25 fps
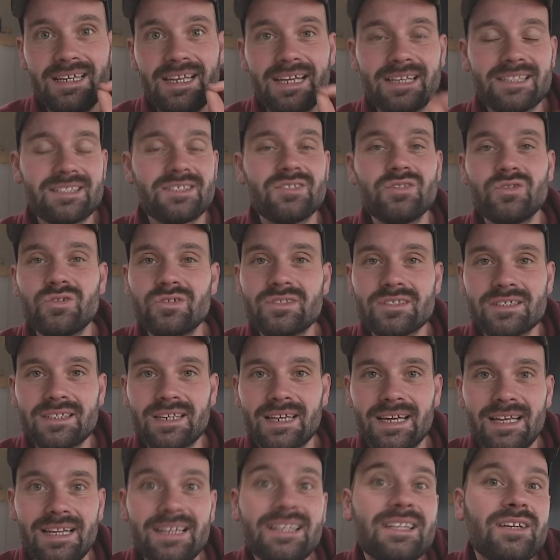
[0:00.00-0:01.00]
Die Lektionen sind
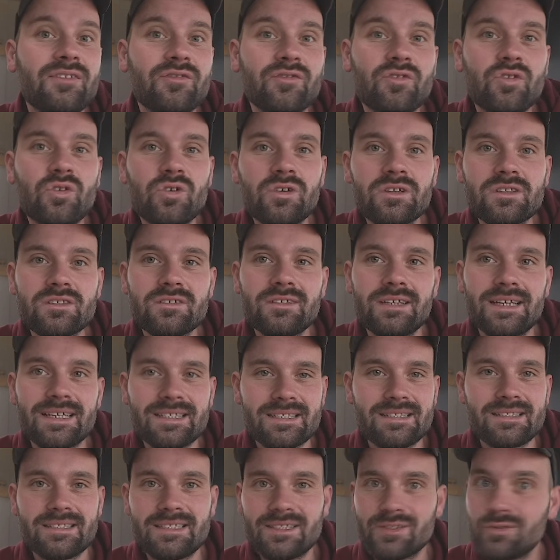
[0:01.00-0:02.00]
relativ kurz und
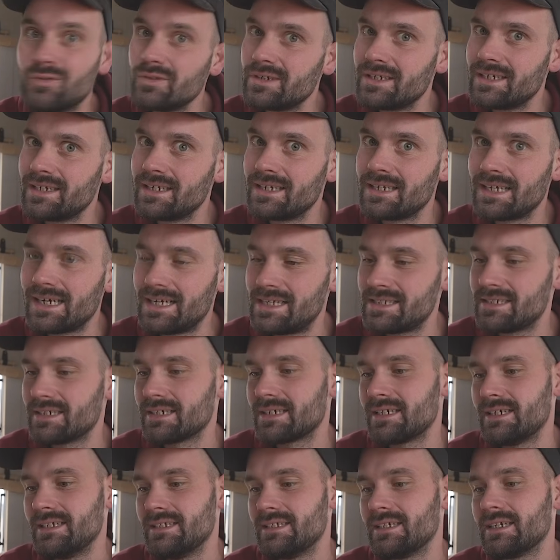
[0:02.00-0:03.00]
lassen sich gut in den
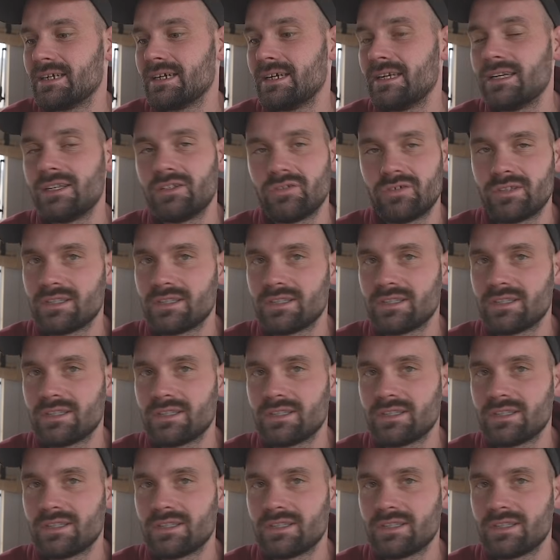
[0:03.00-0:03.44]
Alltag integrieren.